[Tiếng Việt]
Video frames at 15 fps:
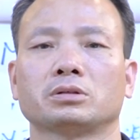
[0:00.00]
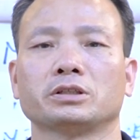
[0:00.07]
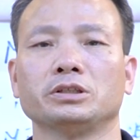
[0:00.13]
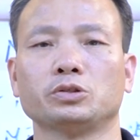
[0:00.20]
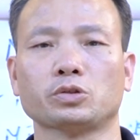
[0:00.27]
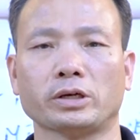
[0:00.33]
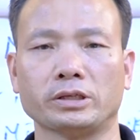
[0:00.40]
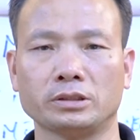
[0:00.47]

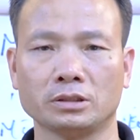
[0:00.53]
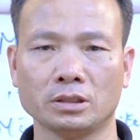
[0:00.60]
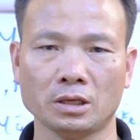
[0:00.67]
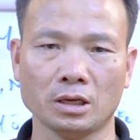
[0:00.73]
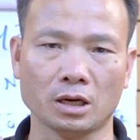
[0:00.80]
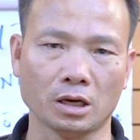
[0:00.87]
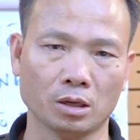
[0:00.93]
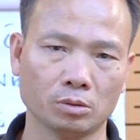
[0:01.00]
kinh doanh
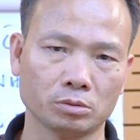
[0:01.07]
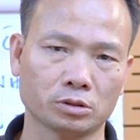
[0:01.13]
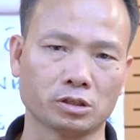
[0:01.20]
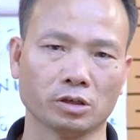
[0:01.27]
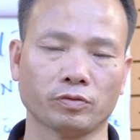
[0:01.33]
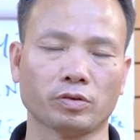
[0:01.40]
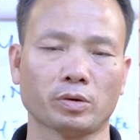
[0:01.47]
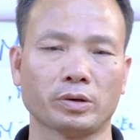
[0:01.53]
ông
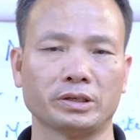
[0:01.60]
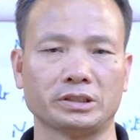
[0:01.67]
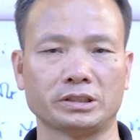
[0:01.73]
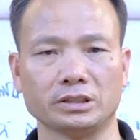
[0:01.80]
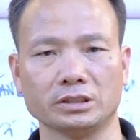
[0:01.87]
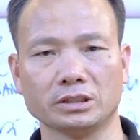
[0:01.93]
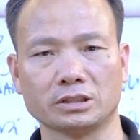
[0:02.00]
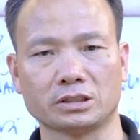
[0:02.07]
trưởng phòng hành
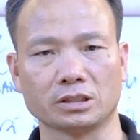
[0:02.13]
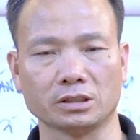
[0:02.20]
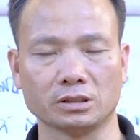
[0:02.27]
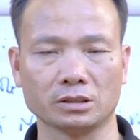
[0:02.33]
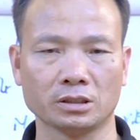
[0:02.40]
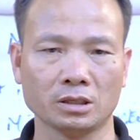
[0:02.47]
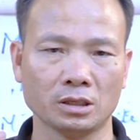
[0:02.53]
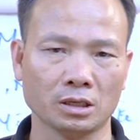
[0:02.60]
chính nhân
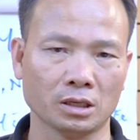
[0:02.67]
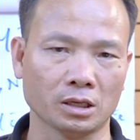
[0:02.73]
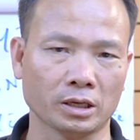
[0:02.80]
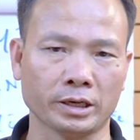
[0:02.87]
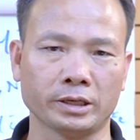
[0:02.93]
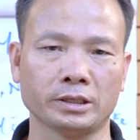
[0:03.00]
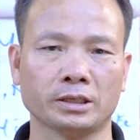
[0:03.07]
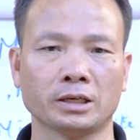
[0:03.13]
sự
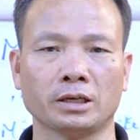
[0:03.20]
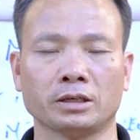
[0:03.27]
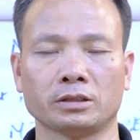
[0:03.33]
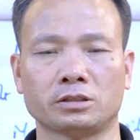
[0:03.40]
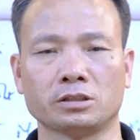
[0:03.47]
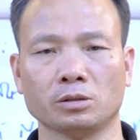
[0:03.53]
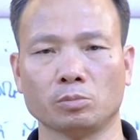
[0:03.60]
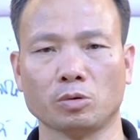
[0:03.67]
hay
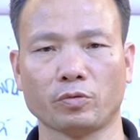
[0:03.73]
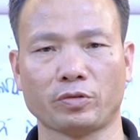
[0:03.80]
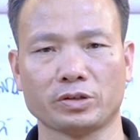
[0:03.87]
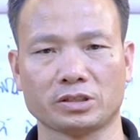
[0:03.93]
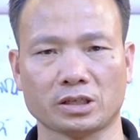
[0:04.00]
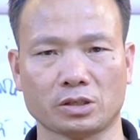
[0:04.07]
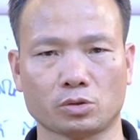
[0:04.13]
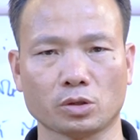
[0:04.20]
là trưởng bộ
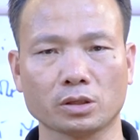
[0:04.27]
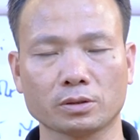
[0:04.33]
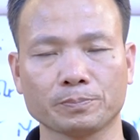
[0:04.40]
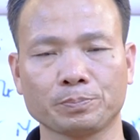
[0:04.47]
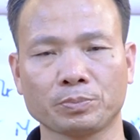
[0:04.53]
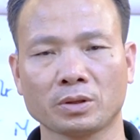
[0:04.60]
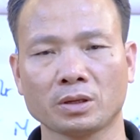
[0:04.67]
phận sản xuất